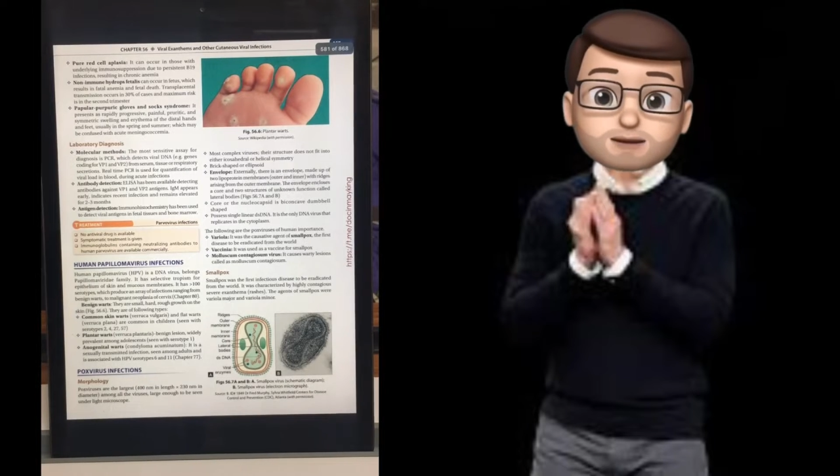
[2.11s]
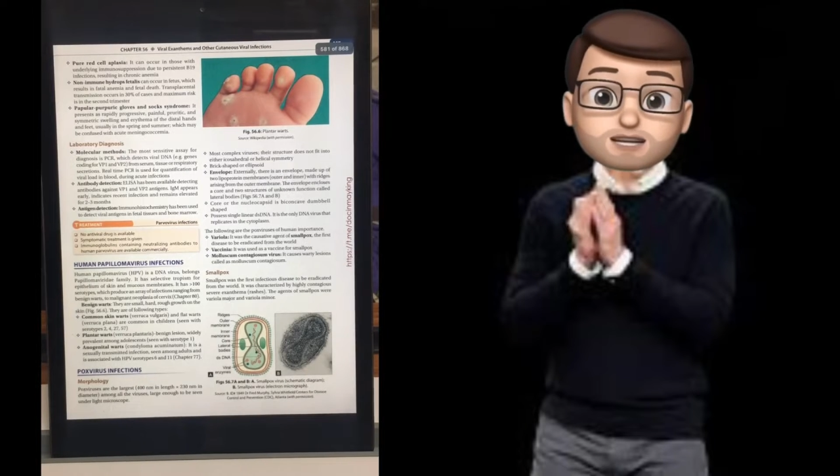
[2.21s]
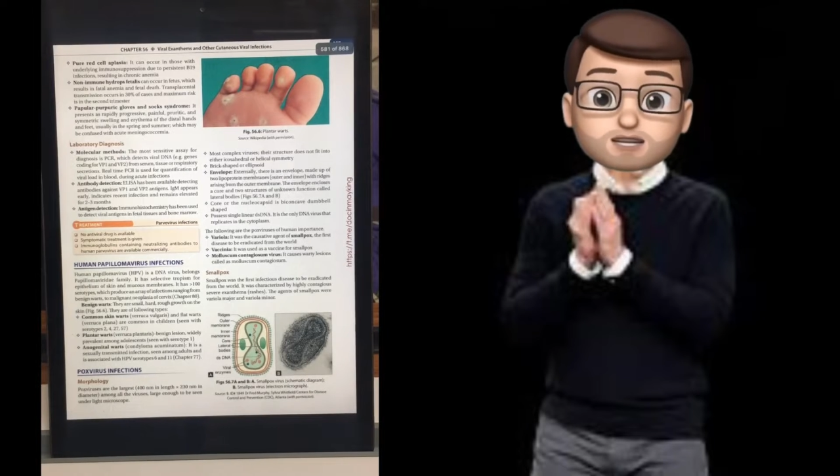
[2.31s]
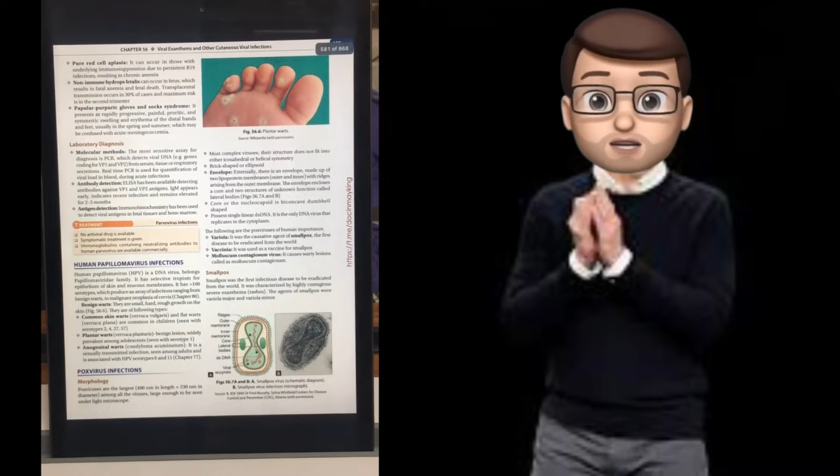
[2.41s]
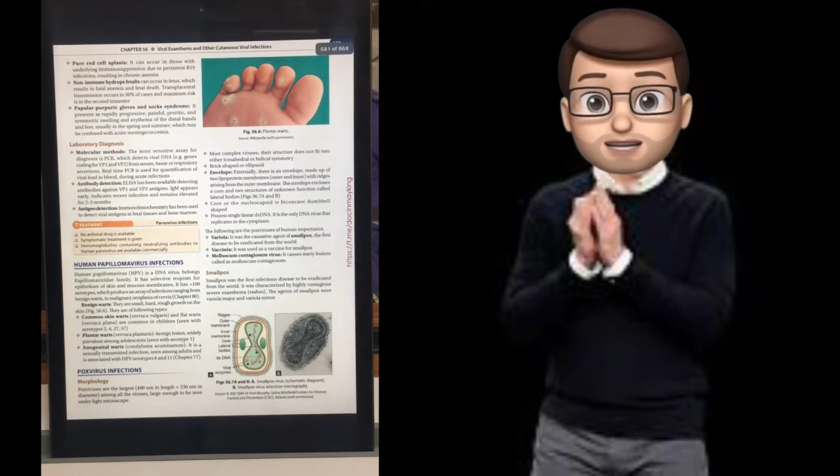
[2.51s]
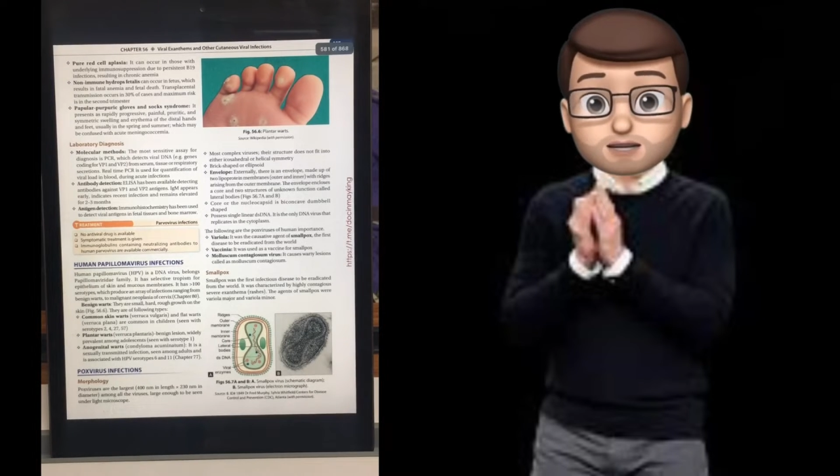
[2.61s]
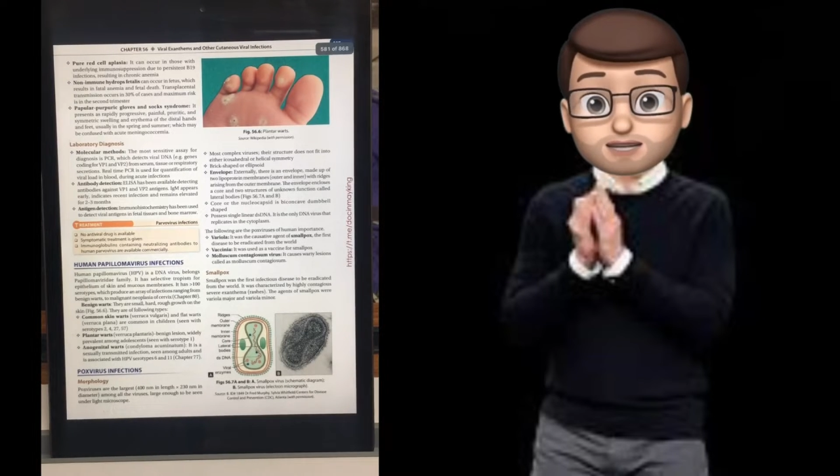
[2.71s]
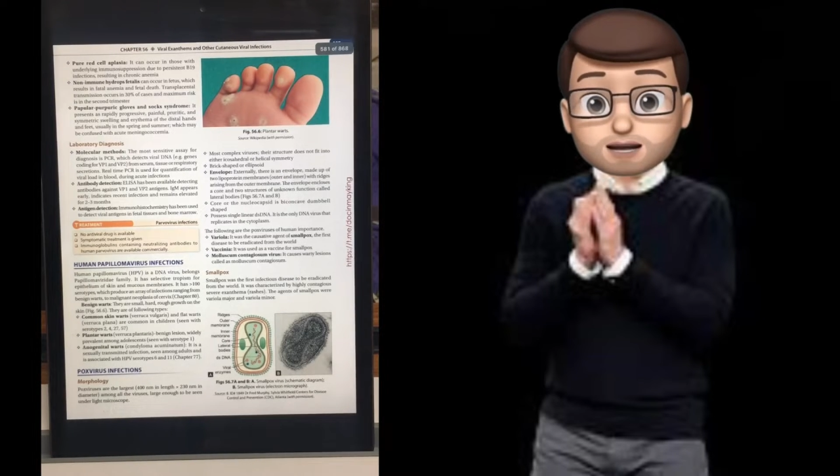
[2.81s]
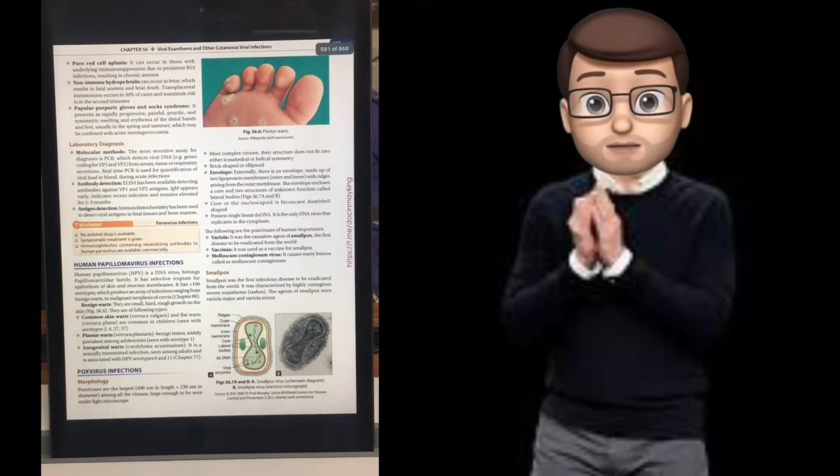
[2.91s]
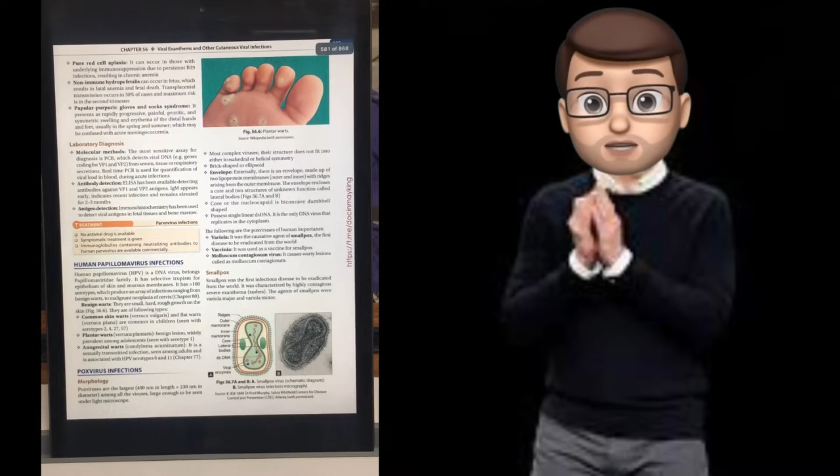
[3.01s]
ஏதாவது ஒரு
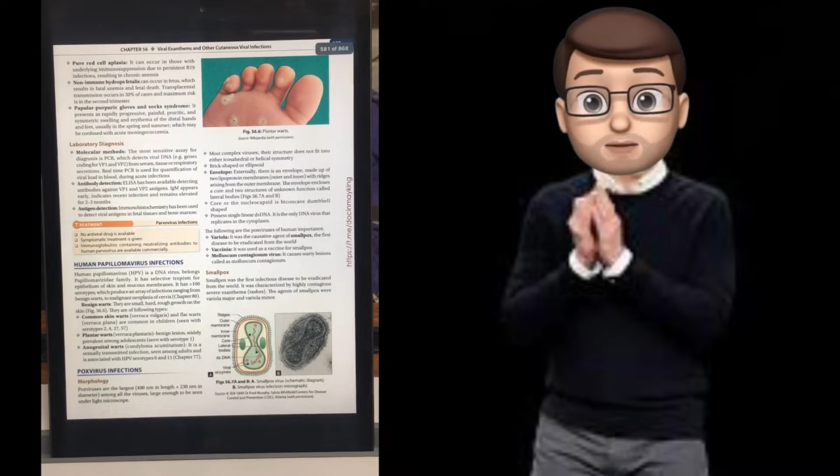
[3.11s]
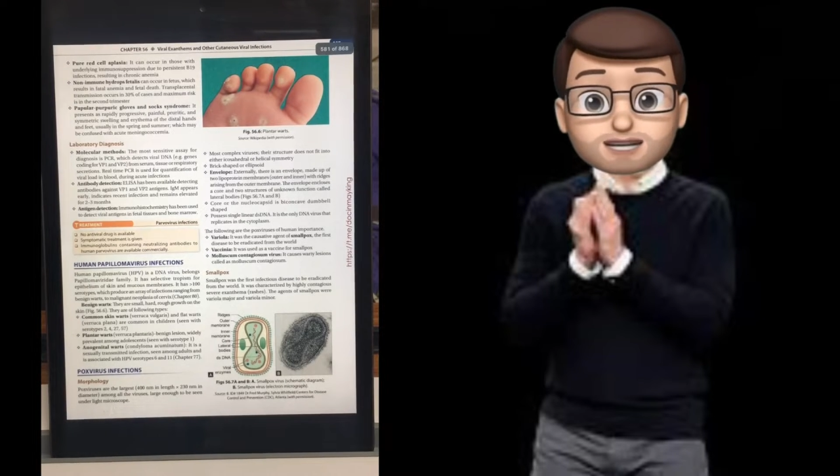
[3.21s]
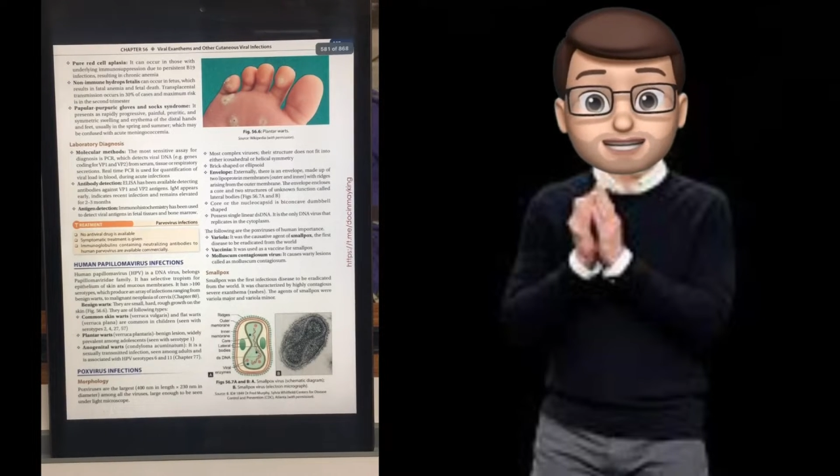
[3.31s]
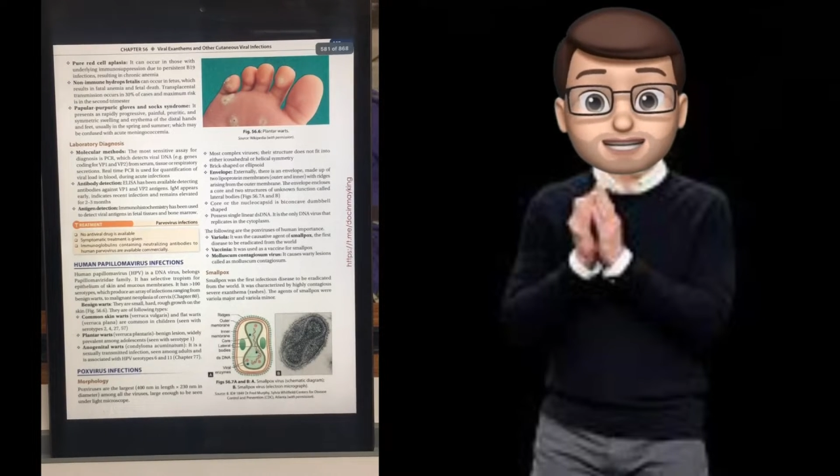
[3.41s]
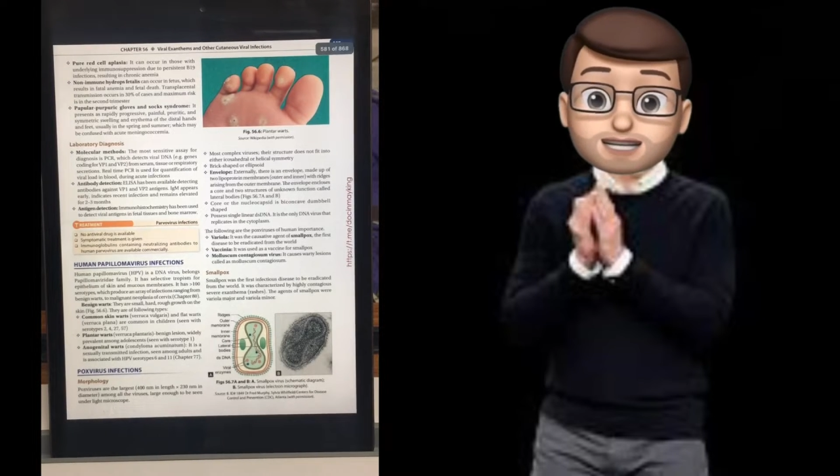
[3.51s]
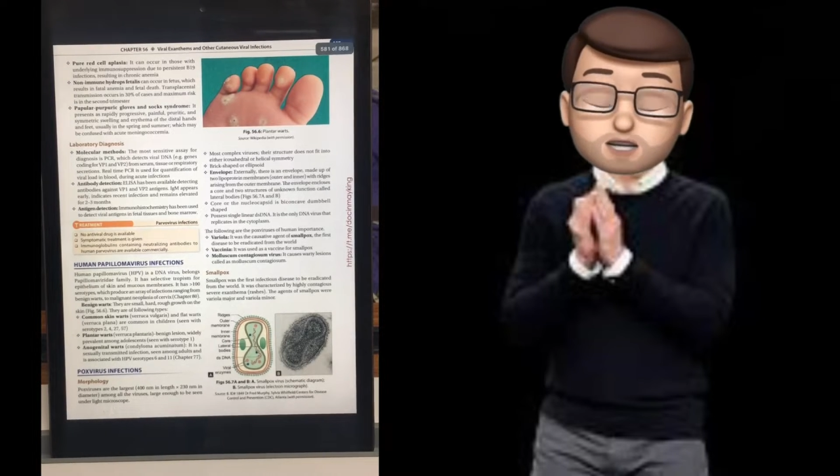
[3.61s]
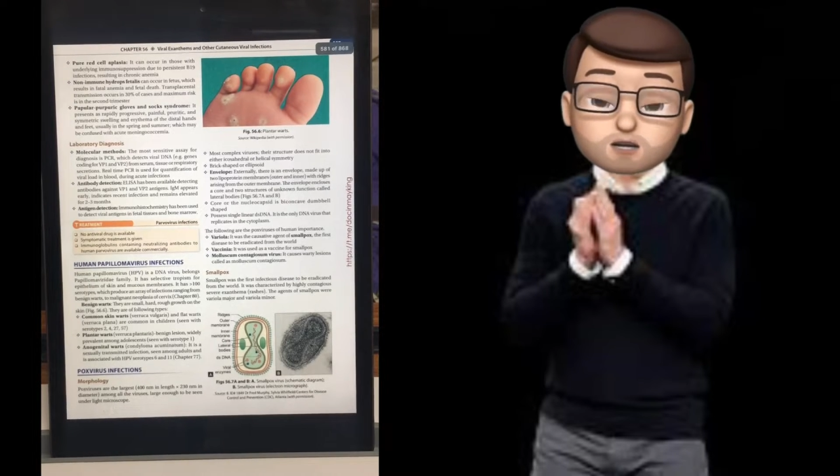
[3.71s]
டாக்குமெண்ட்டை இல்லை ஏதாவது ஒரு ஃபோட்டோவை